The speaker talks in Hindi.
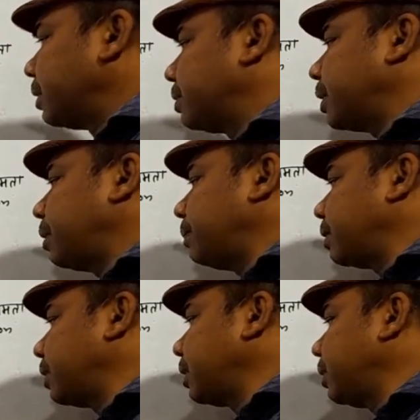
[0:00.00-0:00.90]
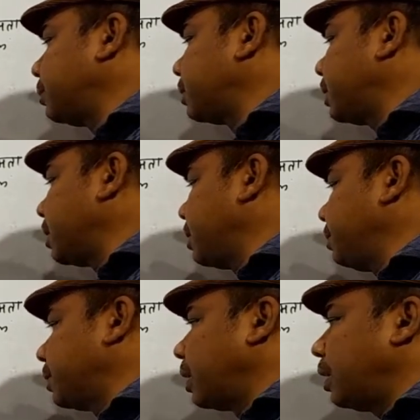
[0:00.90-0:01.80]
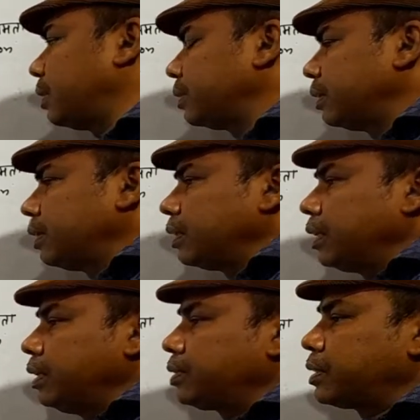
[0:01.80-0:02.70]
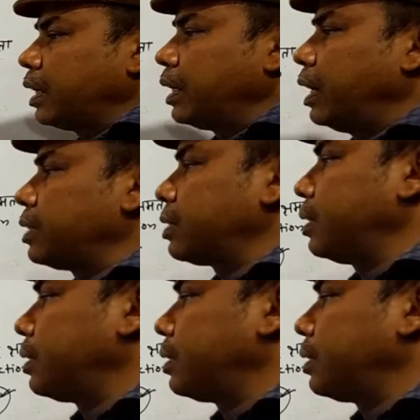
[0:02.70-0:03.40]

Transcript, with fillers: कि सामर्थ्य की उत्तर जीविता कि इस संघर्ष के